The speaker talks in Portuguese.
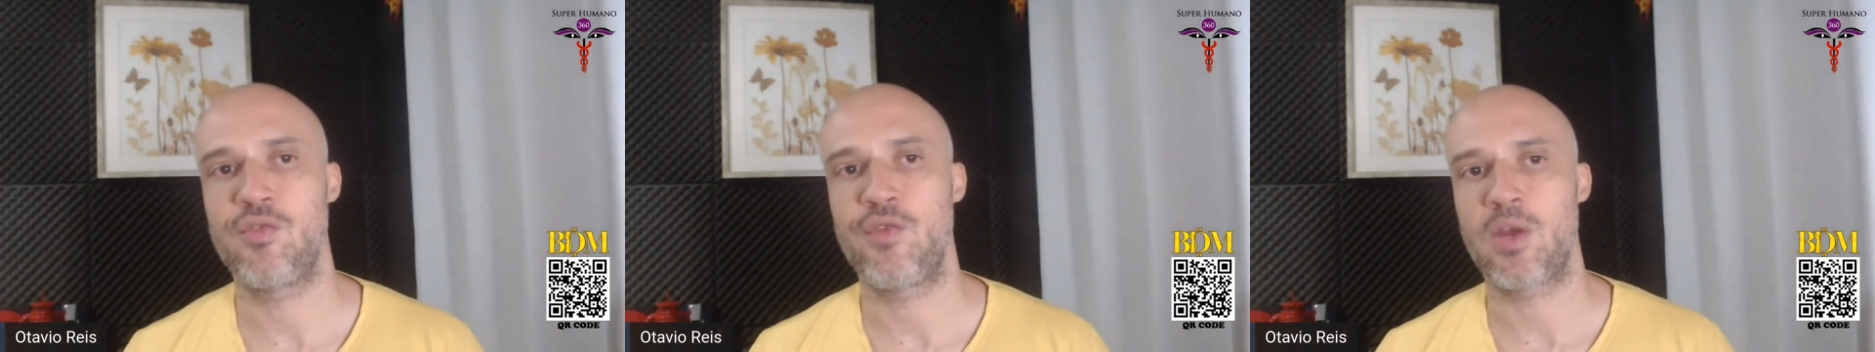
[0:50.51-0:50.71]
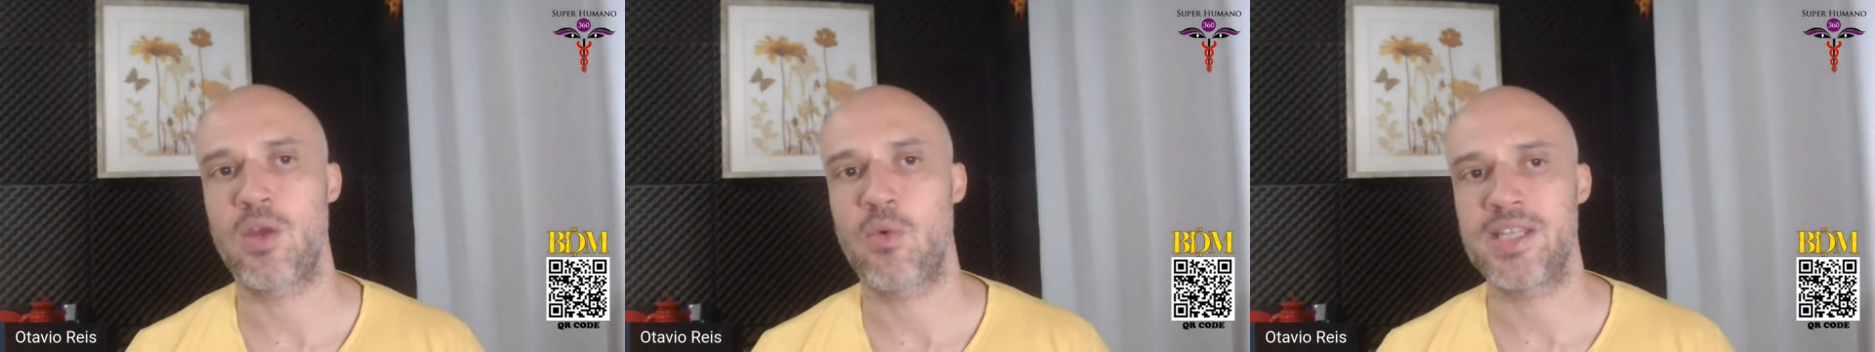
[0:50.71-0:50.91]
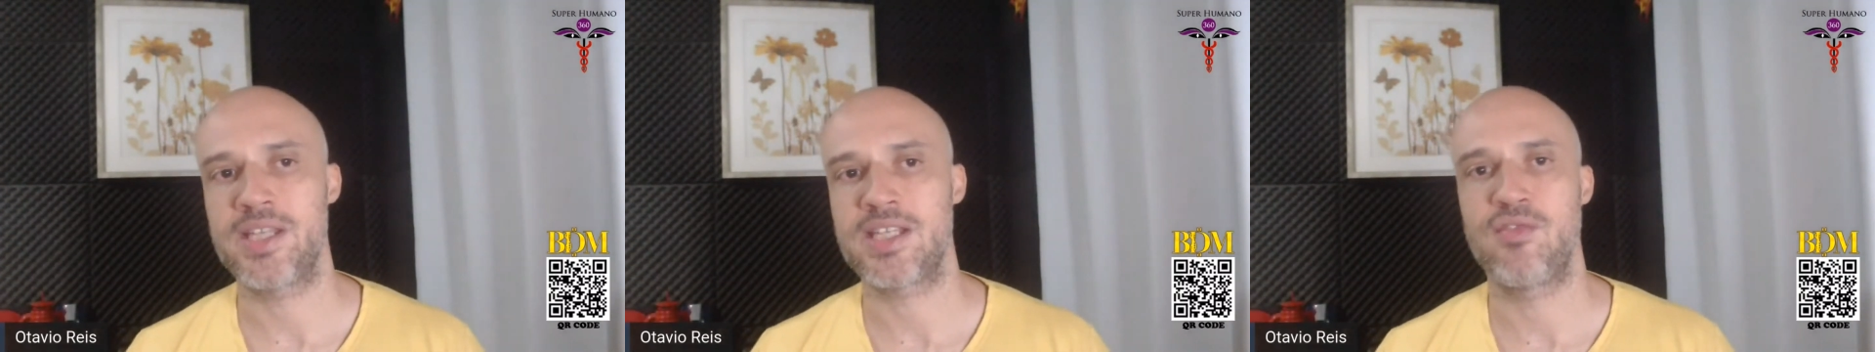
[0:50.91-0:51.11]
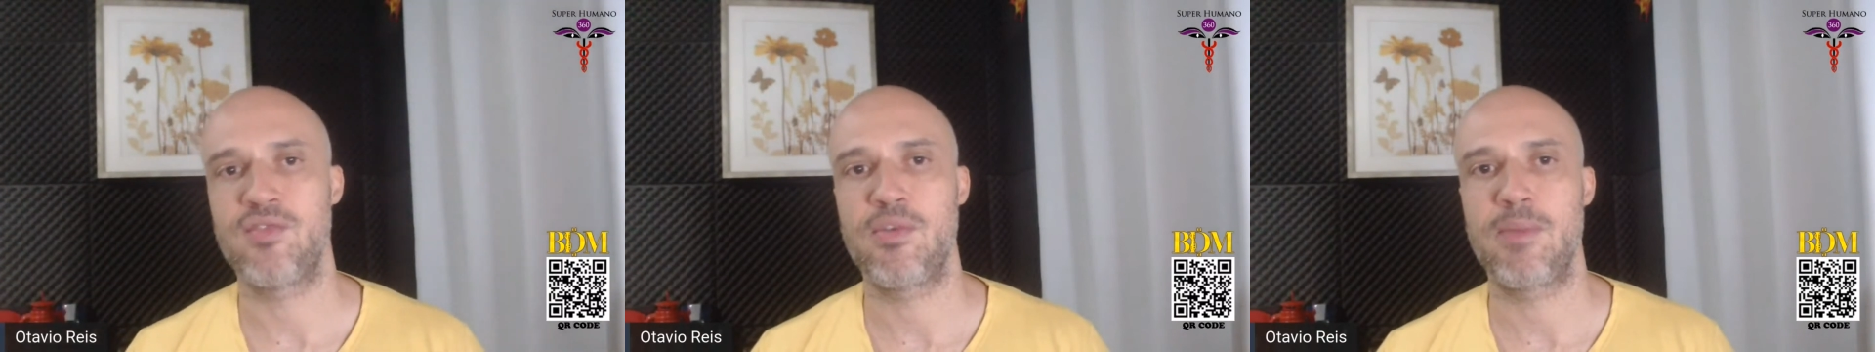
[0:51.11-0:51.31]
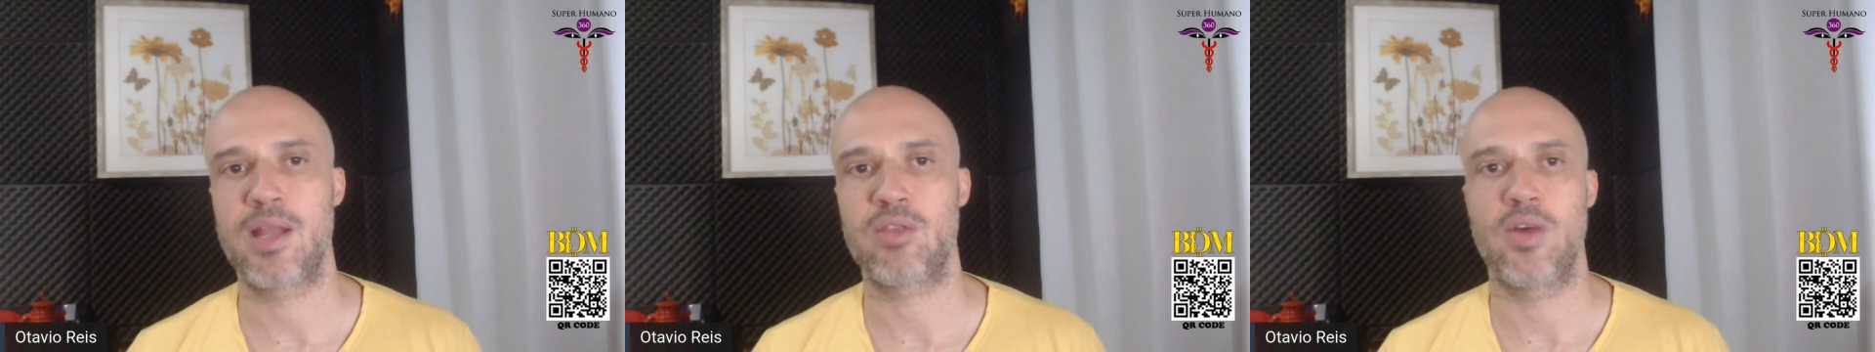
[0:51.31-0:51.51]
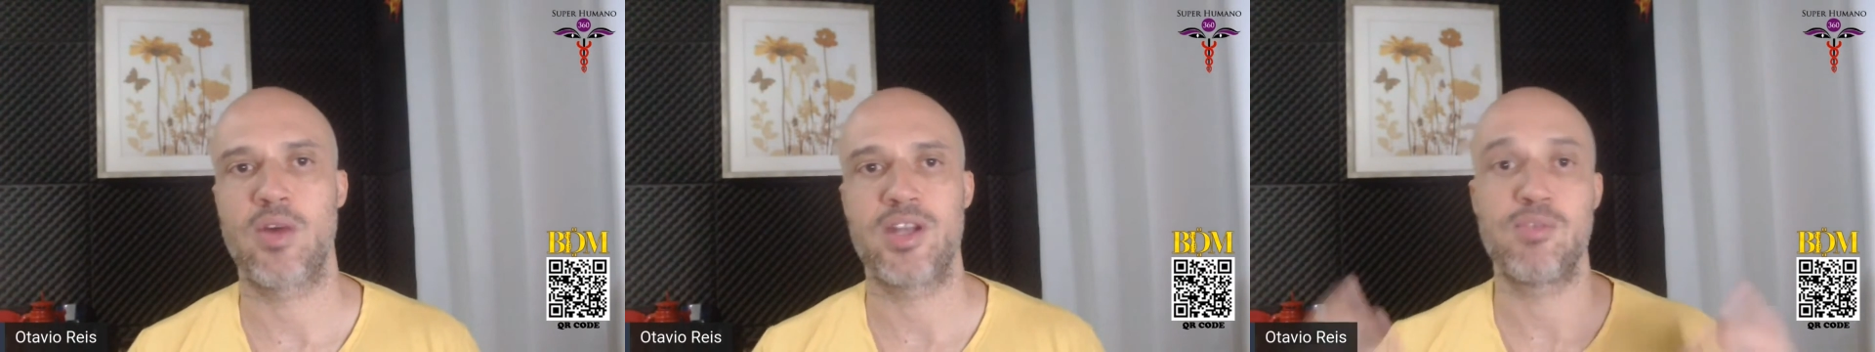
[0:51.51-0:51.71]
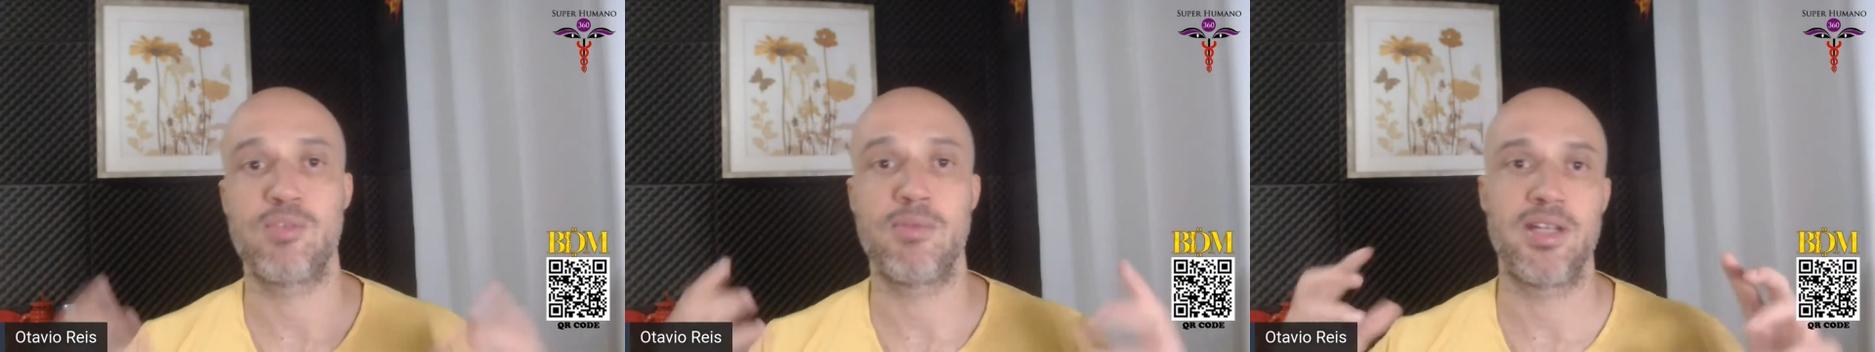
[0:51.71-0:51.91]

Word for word: frequências vibratórias de